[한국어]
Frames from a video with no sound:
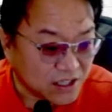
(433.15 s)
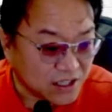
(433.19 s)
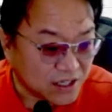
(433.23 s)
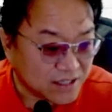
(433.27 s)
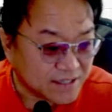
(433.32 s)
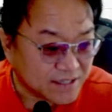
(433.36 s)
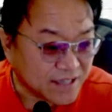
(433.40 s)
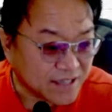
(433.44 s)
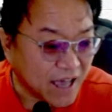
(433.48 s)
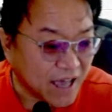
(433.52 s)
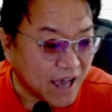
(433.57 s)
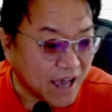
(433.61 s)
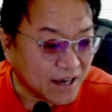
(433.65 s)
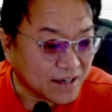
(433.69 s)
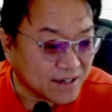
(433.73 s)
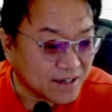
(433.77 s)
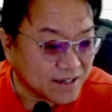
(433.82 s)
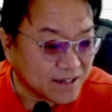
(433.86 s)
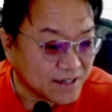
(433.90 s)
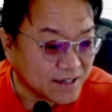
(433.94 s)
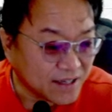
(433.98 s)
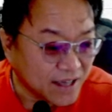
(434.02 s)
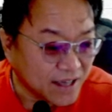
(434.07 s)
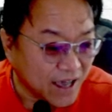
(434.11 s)

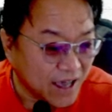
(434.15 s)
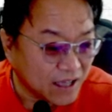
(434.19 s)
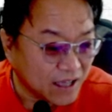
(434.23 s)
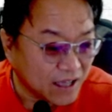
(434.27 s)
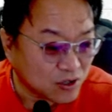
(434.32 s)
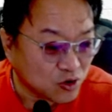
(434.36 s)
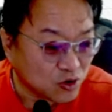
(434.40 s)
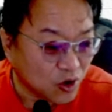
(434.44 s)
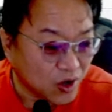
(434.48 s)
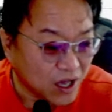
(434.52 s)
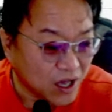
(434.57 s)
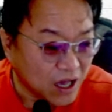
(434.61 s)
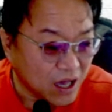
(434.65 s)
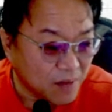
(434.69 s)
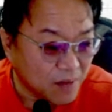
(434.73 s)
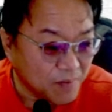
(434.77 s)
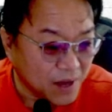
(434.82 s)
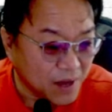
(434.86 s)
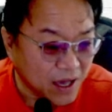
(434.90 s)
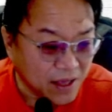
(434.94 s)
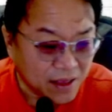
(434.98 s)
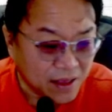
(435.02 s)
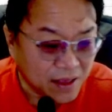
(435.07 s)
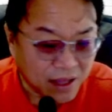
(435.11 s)
쌍끌이
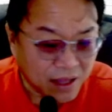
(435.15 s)
해줘야만